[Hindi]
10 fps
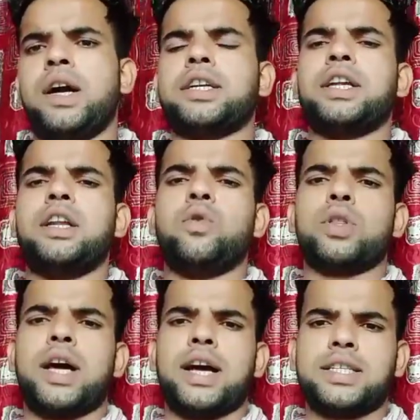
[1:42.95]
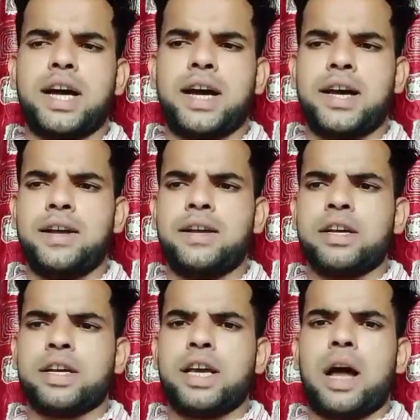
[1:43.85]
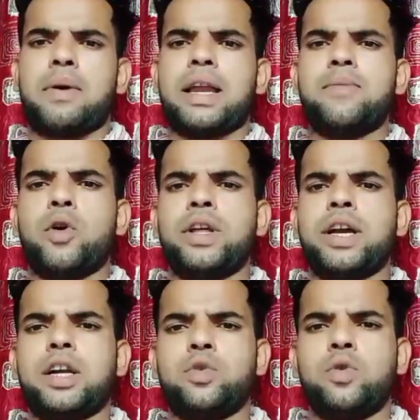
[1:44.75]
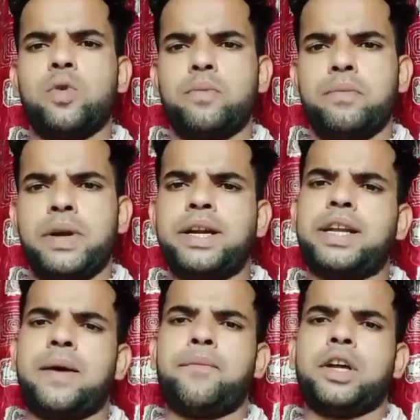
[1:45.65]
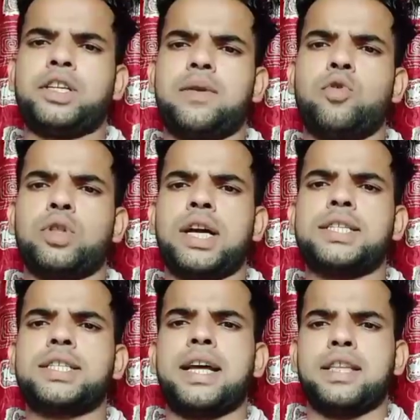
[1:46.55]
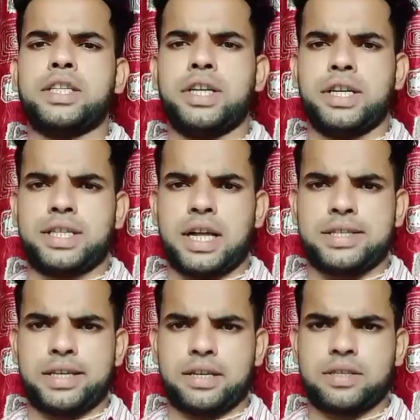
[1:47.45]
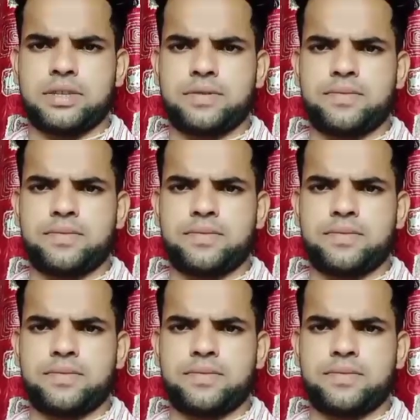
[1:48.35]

एक्चुअली होता ऐसा है कि हमारी बॉडी का जो मेन टेम्परेचर वो होता है सैंतीस डिग्री सेल्सियस